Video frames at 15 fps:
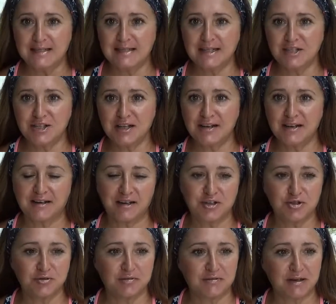Сначала я
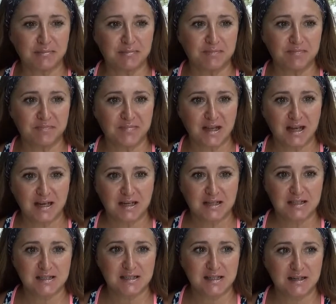хочу вам
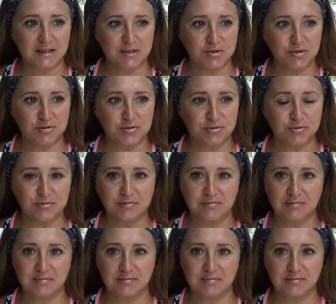сразу